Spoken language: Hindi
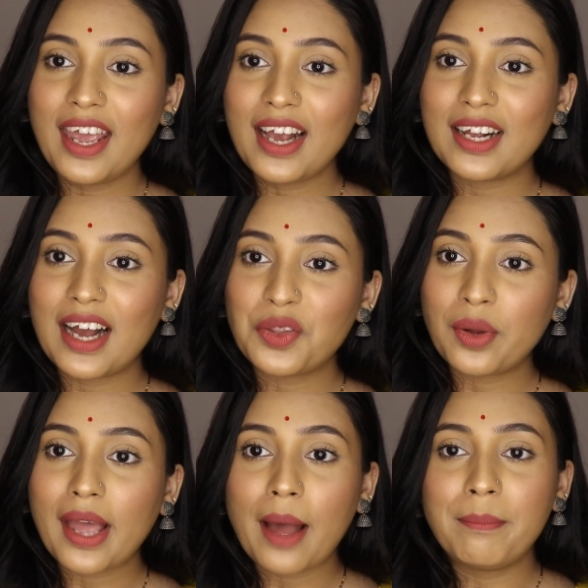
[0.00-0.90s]
एक का
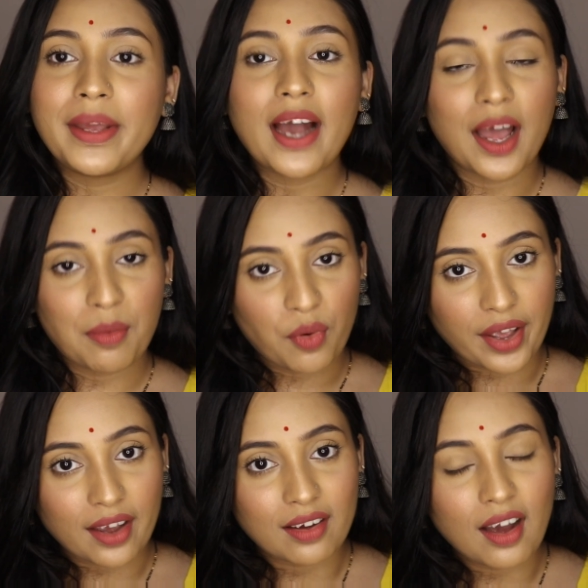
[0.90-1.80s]
तो कैप भी गायब हो
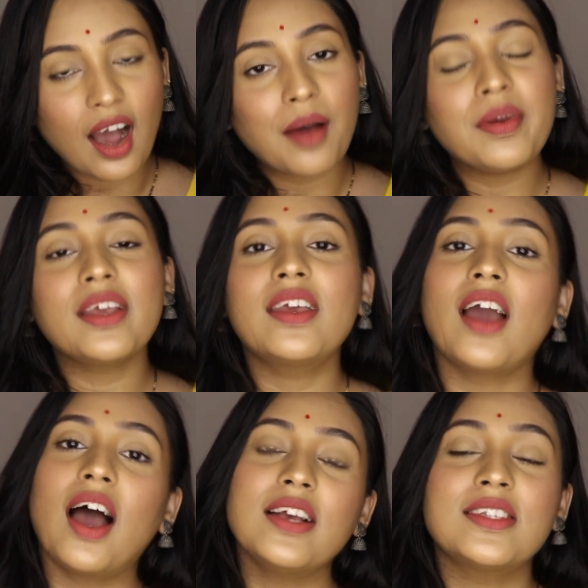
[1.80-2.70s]
गया अभी
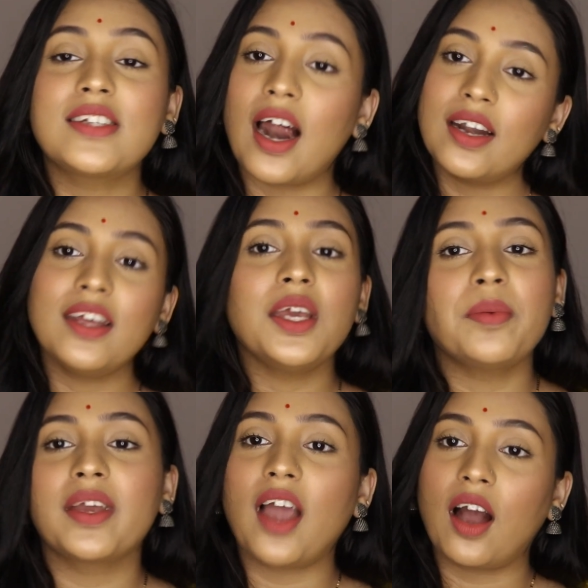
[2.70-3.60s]
क्या है स्टार्टिंग
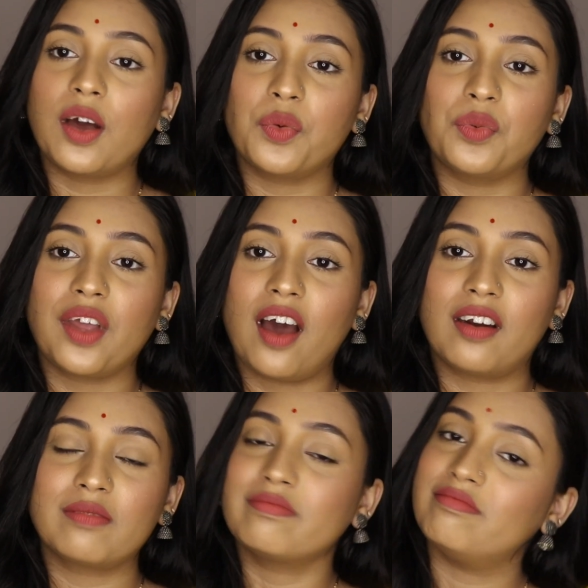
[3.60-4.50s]
ये मैं क्या करूँ यार